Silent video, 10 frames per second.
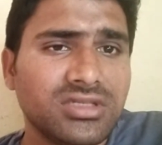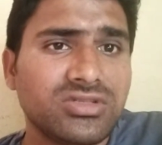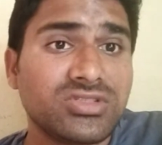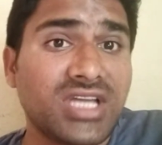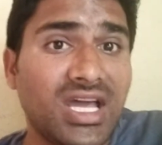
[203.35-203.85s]

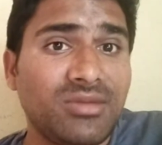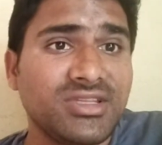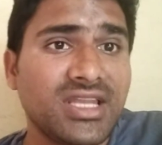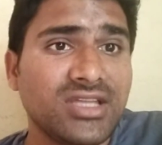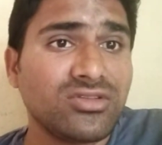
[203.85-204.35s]
సో
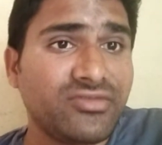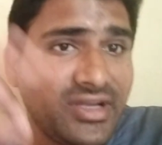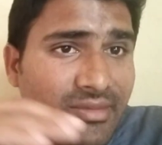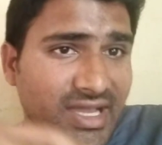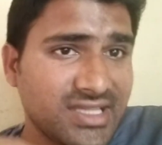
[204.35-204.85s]
చాలామంది రైతులు
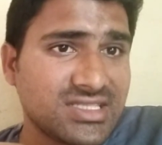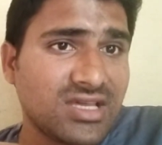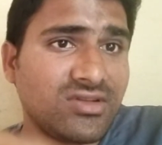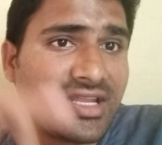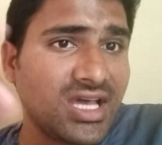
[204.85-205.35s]
ఫీడ్బ్యాక్ ఇస్తూ
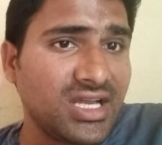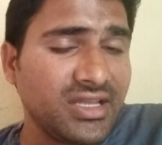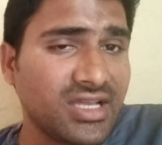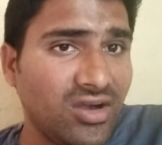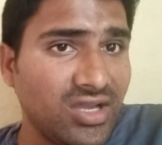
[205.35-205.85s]
ఉన్నారు
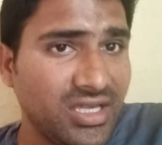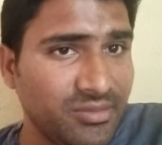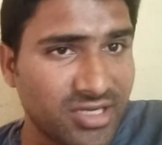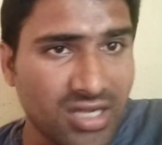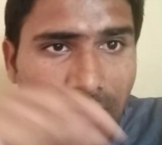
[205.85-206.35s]
ఆల్రెడీ కావాలంటే
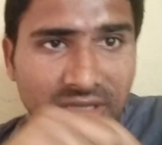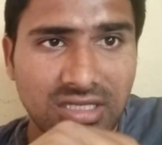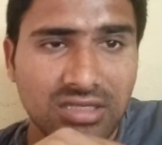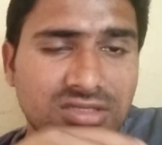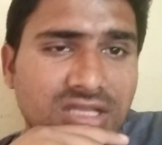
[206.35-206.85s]
మీరు
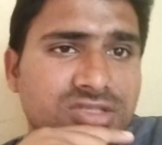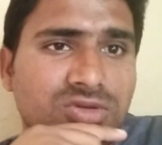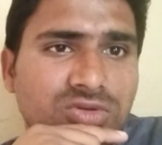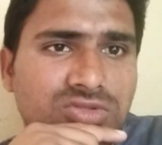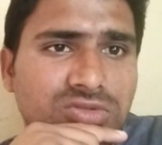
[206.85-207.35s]
కామెంట్లలో
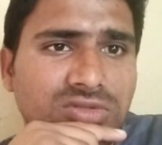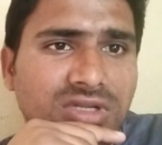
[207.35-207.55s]
తెలుసుకోవచ్చు